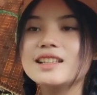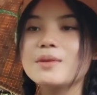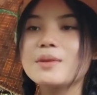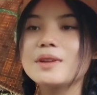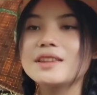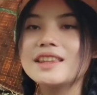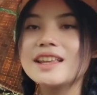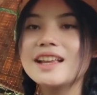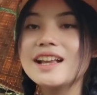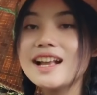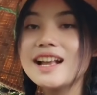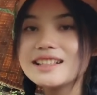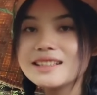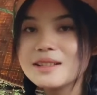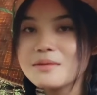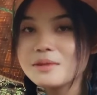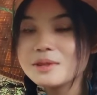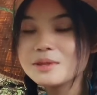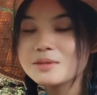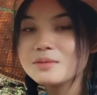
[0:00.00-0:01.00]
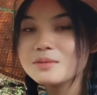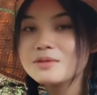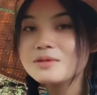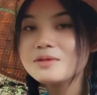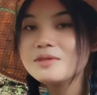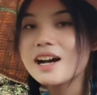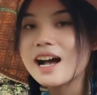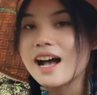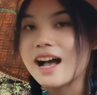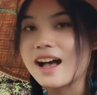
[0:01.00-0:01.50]
cewek teh nggak sama
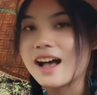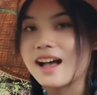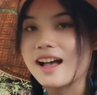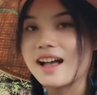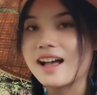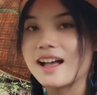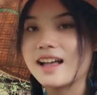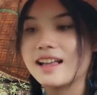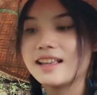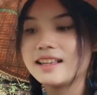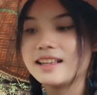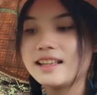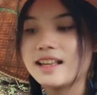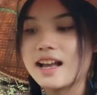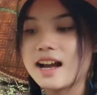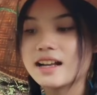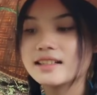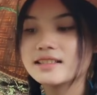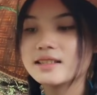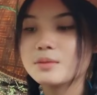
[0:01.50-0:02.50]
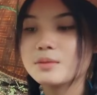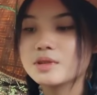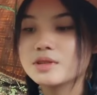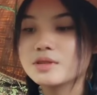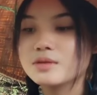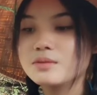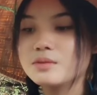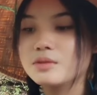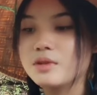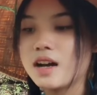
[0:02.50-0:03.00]
semua iya iya nggak sama
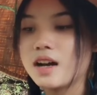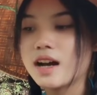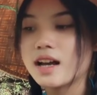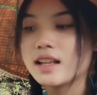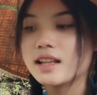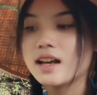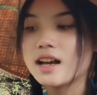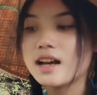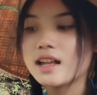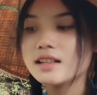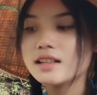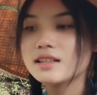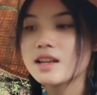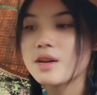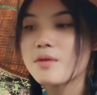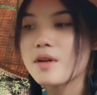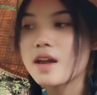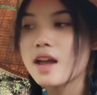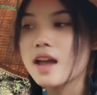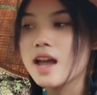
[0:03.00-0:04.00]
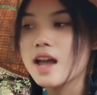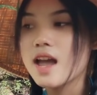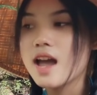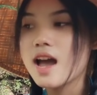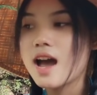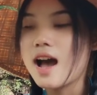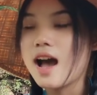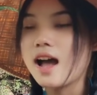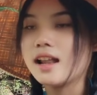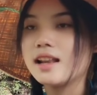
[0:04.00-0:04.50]
semua kadang kan cewek
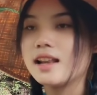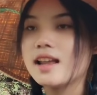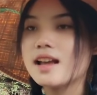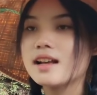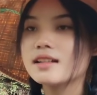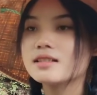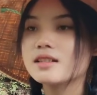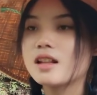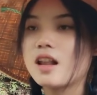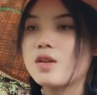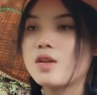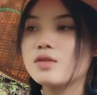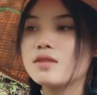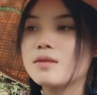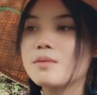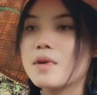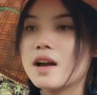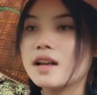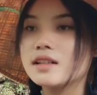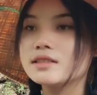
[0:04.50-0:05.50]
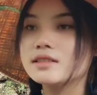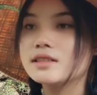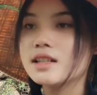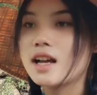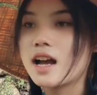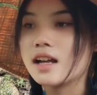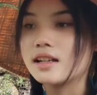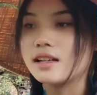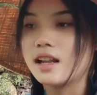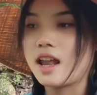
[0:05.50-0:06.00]
ada yang selalu
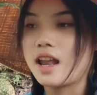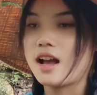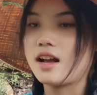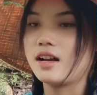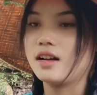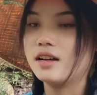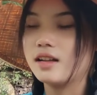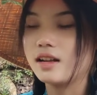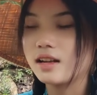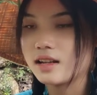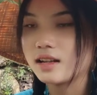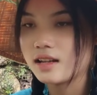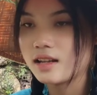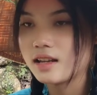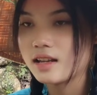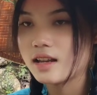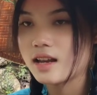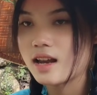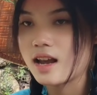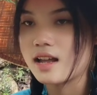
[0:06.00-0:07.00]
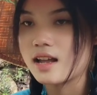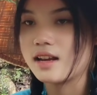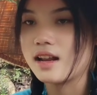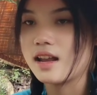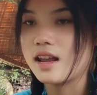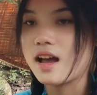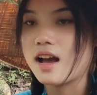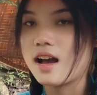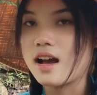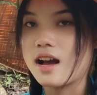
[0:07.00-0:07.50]
dimanja ada yang geli ada
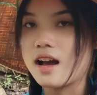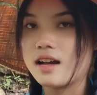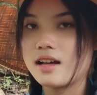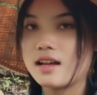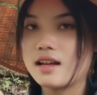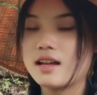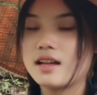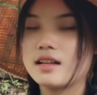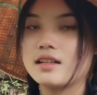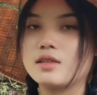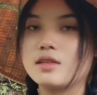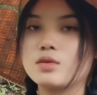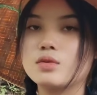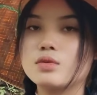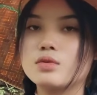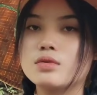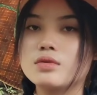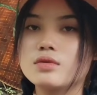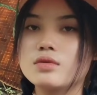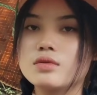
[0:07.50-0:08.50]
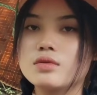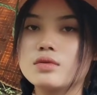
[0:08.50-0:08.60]
mm yang enggak gitu